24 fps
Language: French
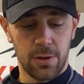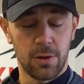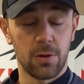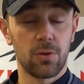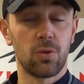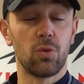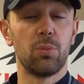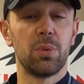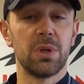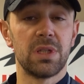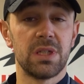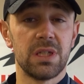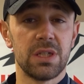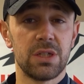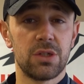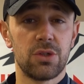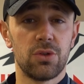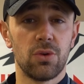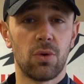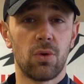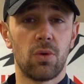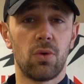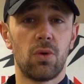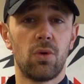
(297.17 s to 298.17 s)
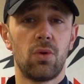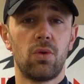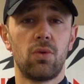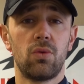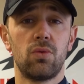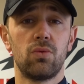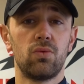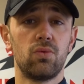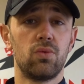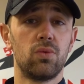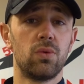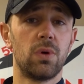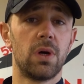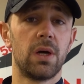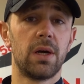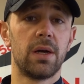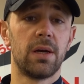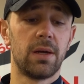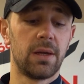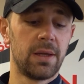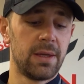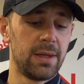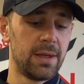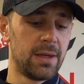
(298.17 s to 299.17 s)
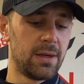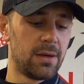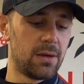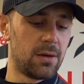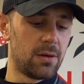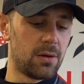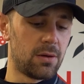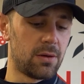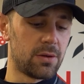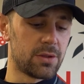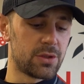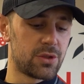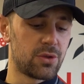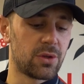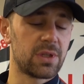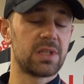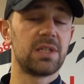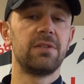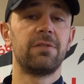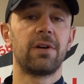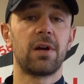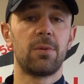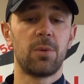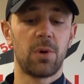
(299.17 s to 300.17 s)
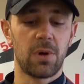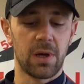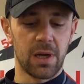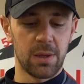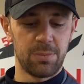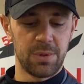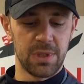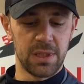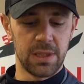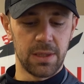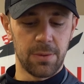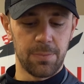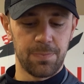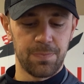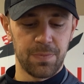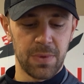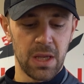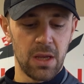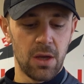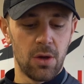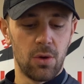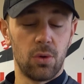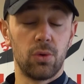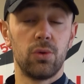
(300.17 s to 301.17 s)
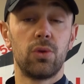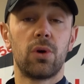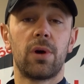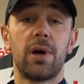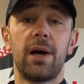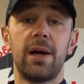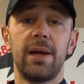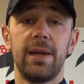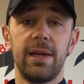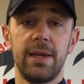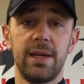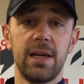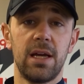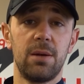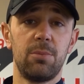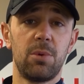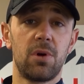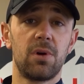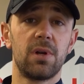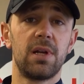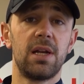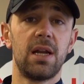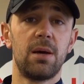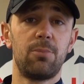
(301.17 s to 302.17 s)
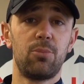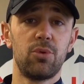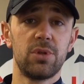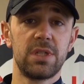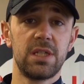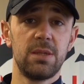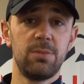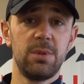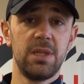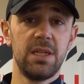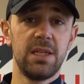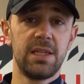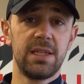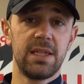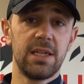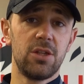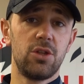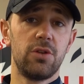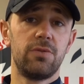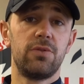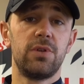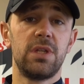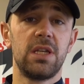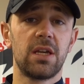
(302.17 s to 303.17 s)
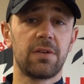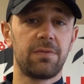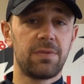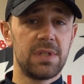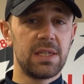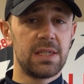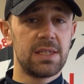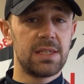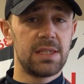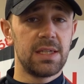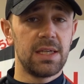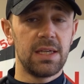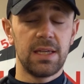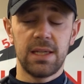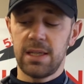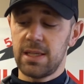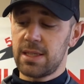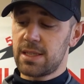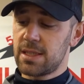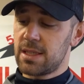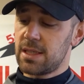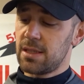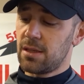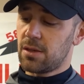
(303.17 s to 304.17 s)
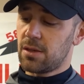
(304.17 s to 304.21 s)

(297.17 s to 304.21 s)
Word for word: en compétition ou euh, en sortie vraiment rapide. On aura également la possibilité de venir fixer les skis